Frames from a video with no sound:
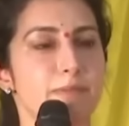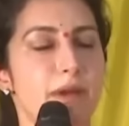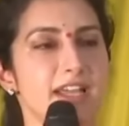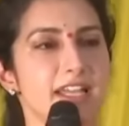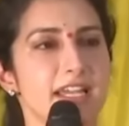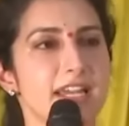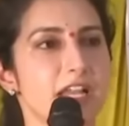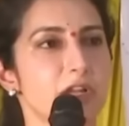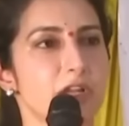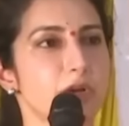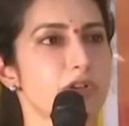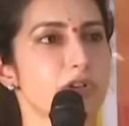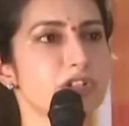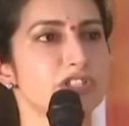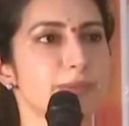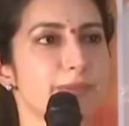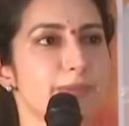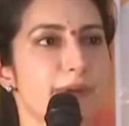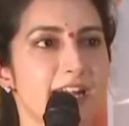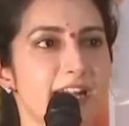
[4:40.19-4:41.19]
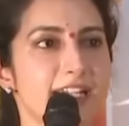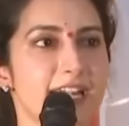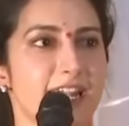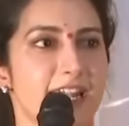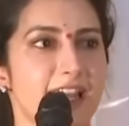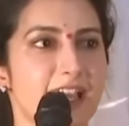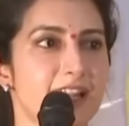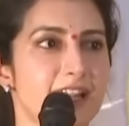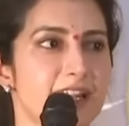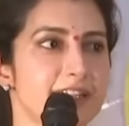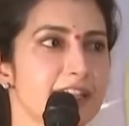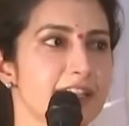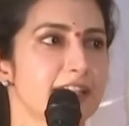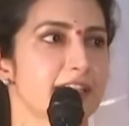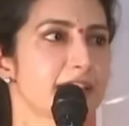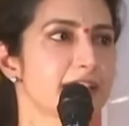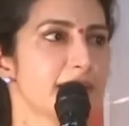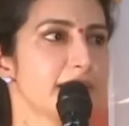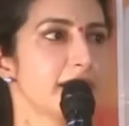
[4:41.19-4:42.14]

మహిళల గురించి మాట్లాడాలంటే